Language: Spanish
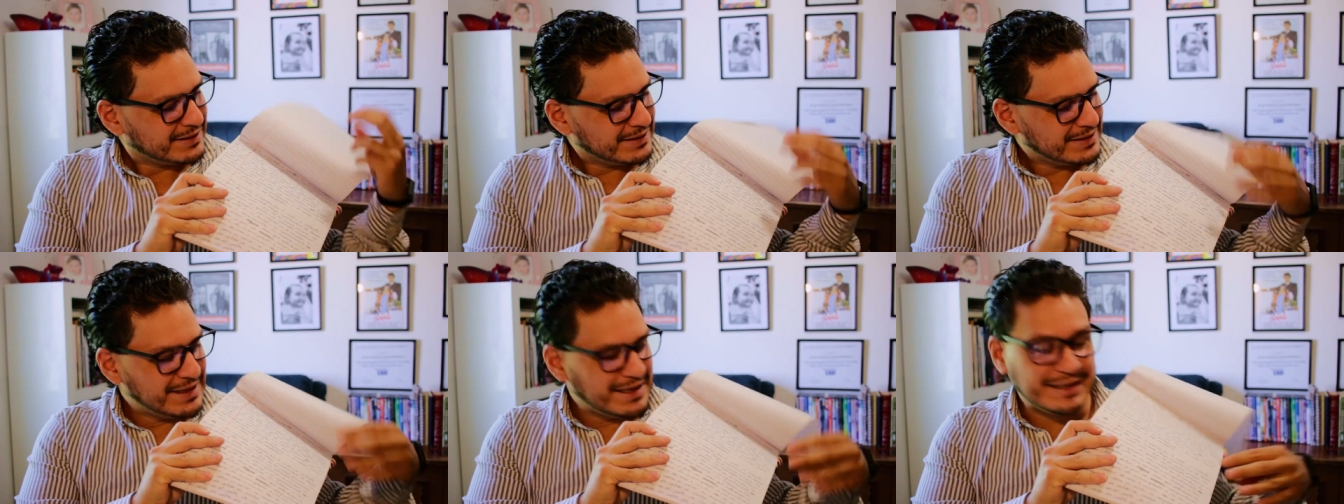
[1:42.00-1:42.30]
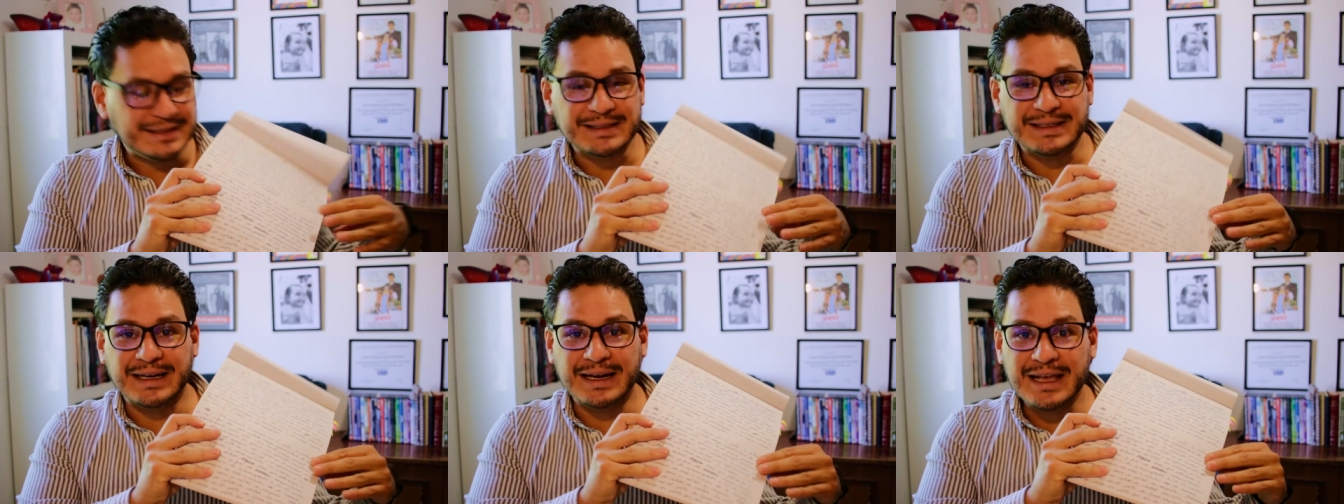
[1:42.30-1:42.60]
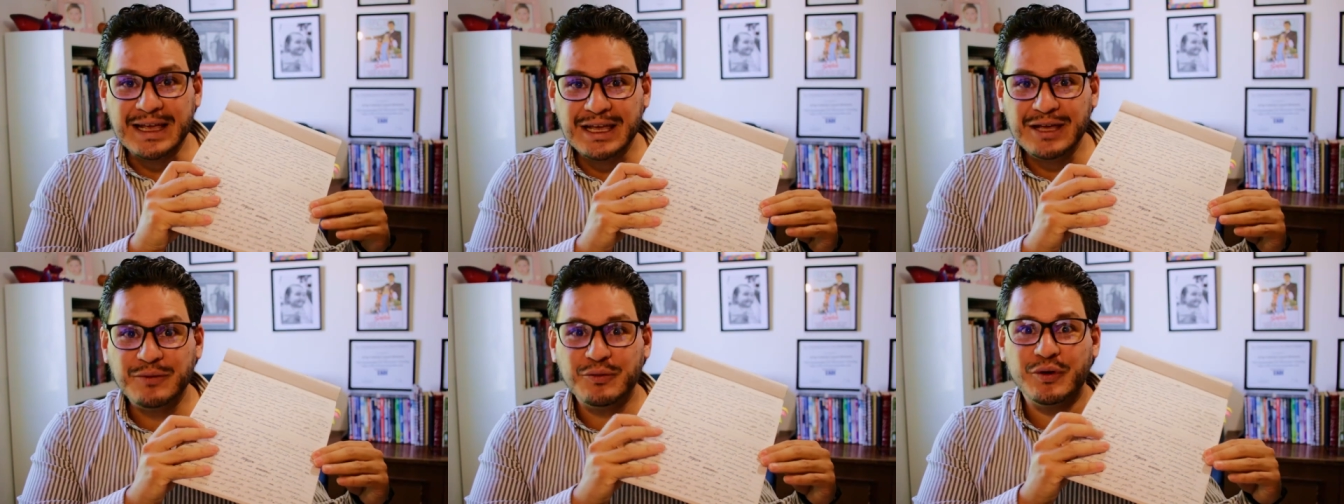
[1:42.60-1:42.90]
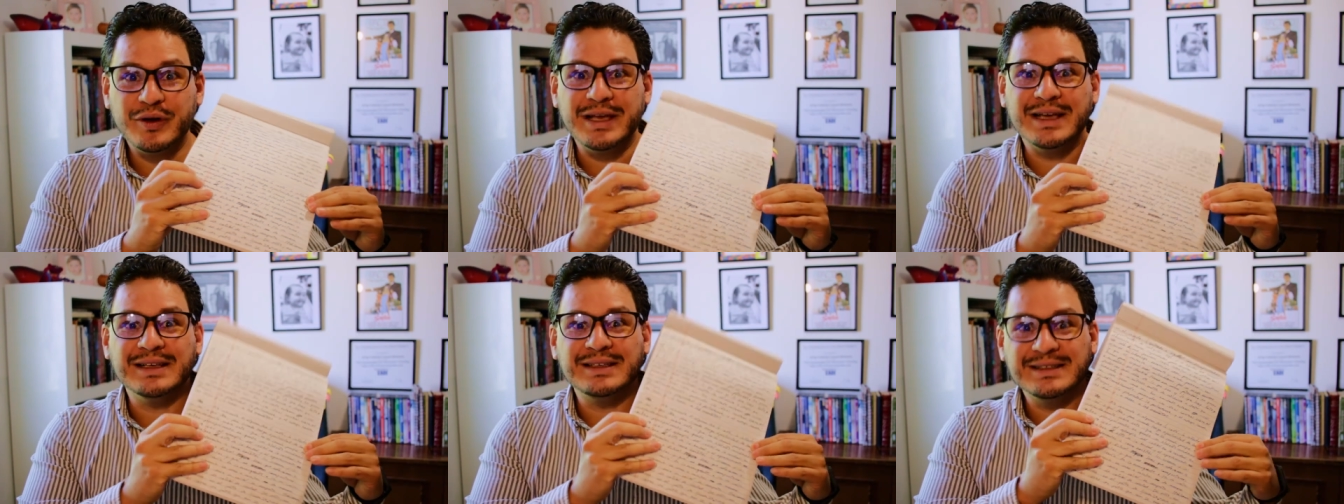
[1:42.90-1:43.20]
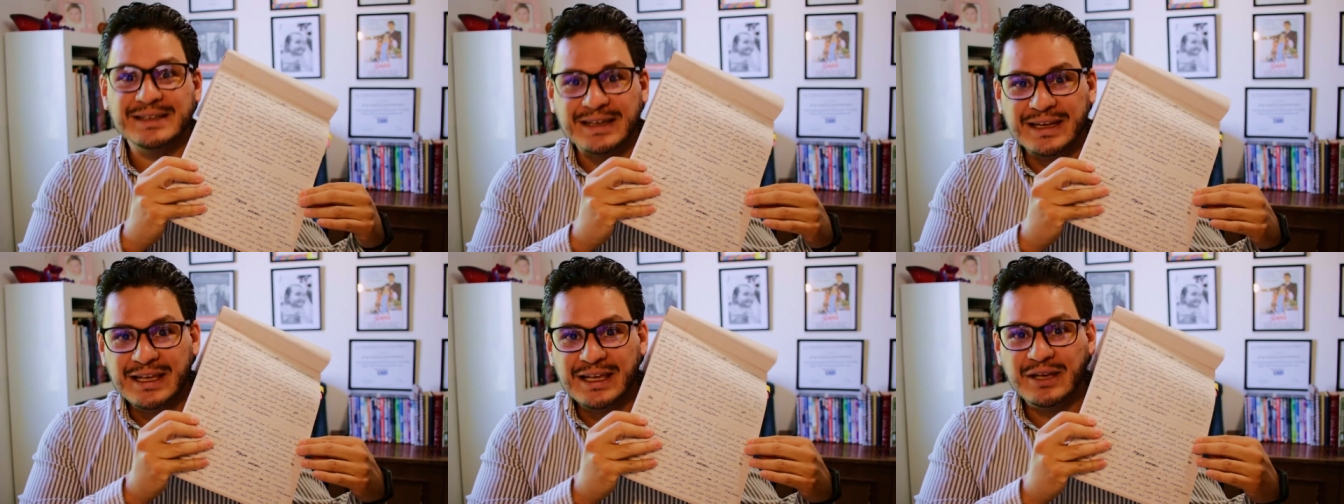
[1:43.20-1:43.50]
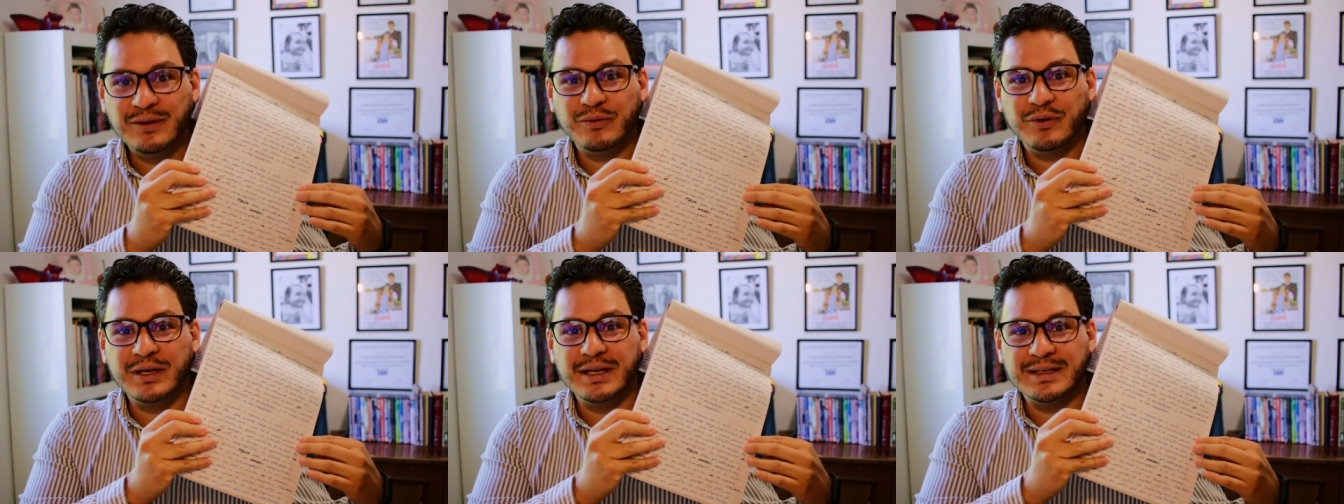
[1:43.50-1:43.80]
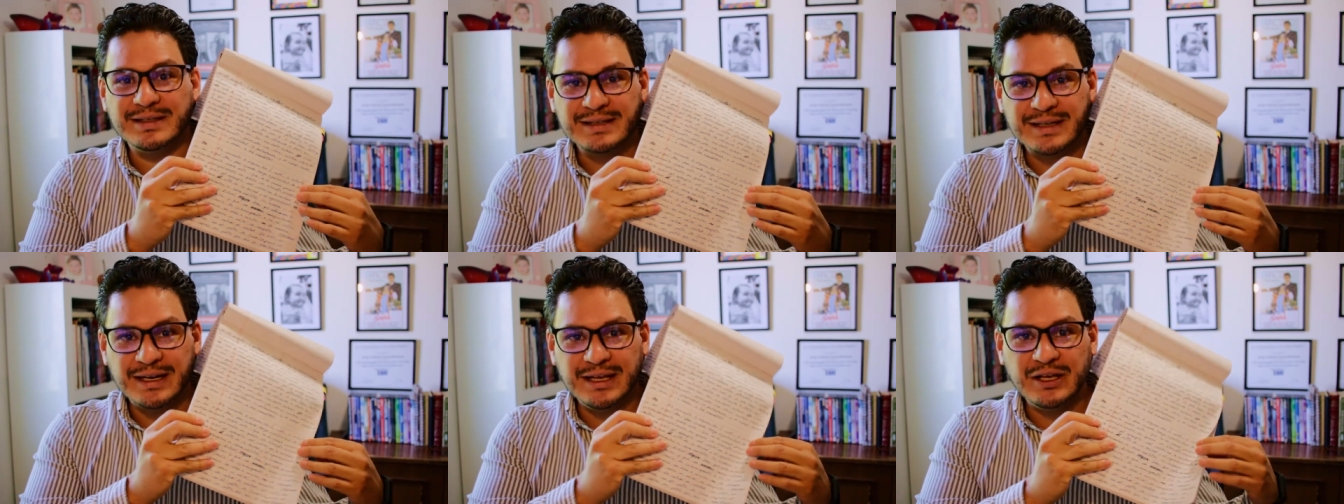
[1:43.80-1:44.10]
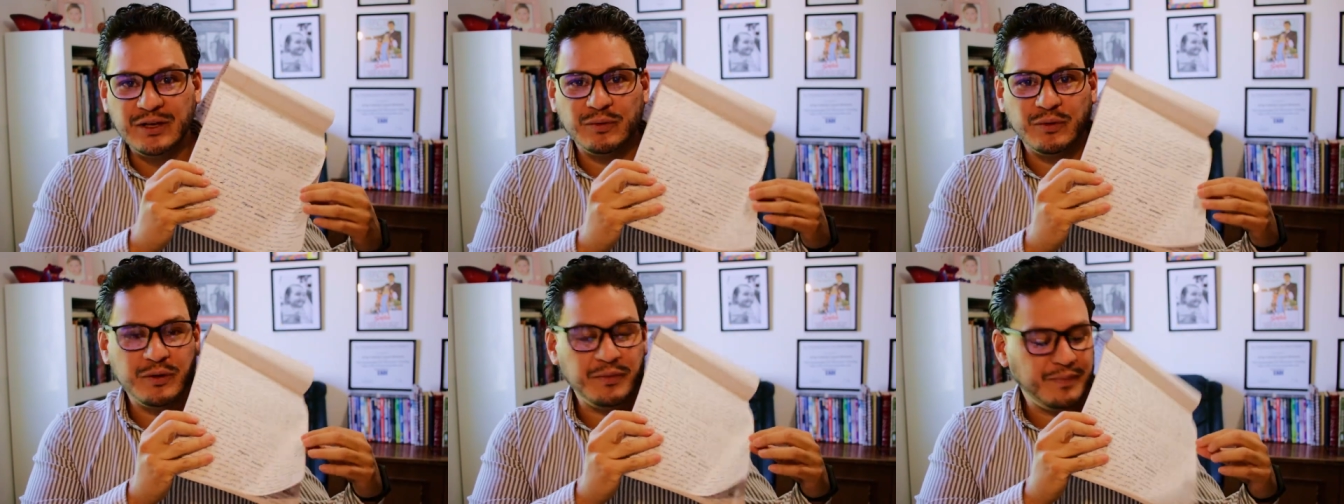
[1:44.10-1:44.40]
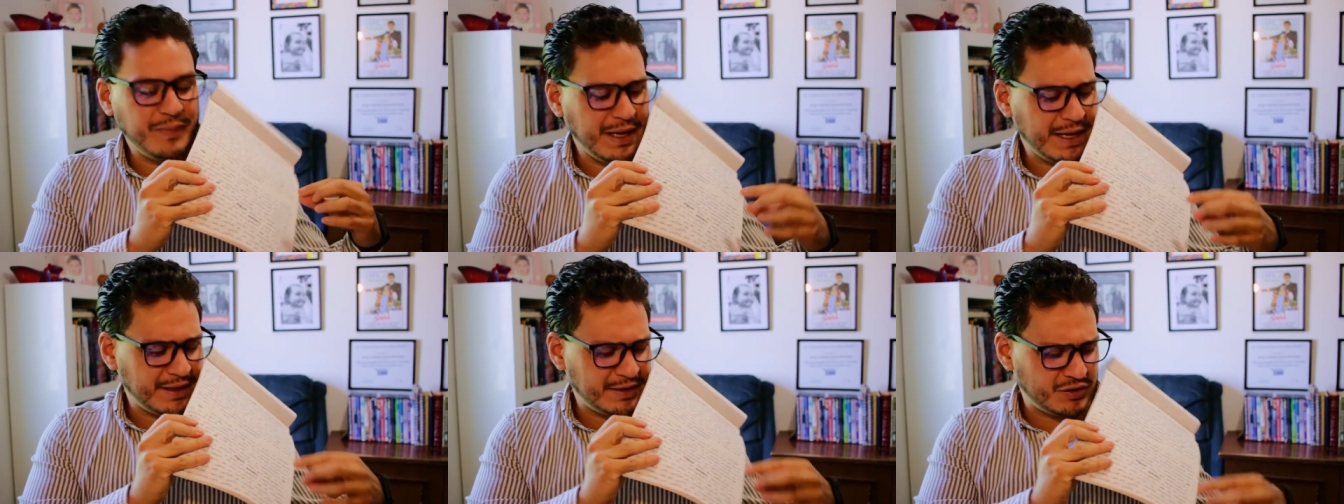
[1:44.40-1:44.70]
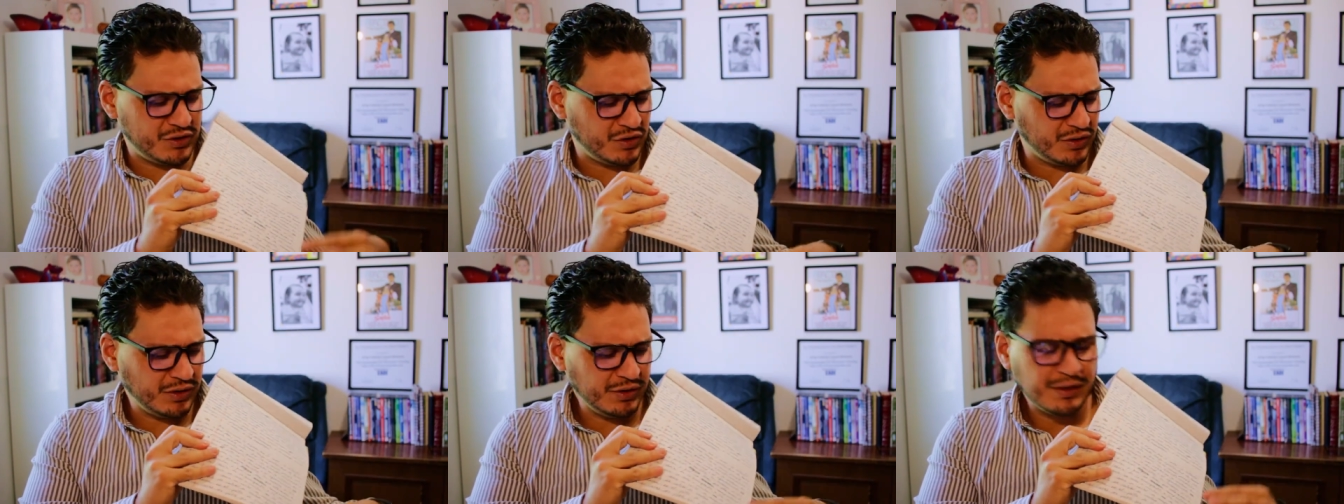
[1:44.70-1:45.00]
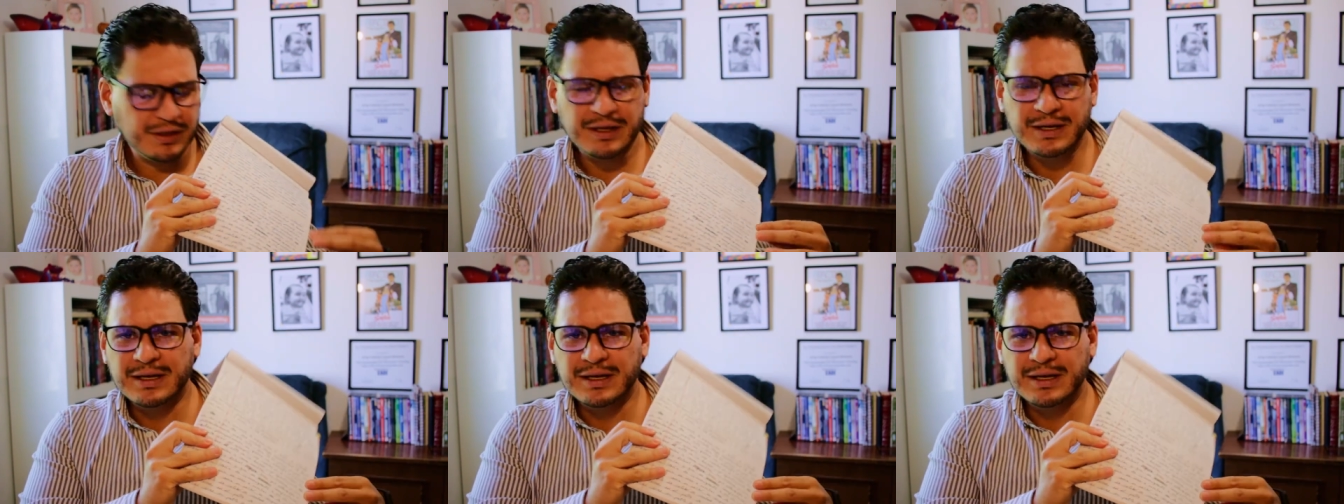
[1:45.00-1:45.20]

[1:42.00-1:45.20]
Y escribo y escribo y escribo y pienso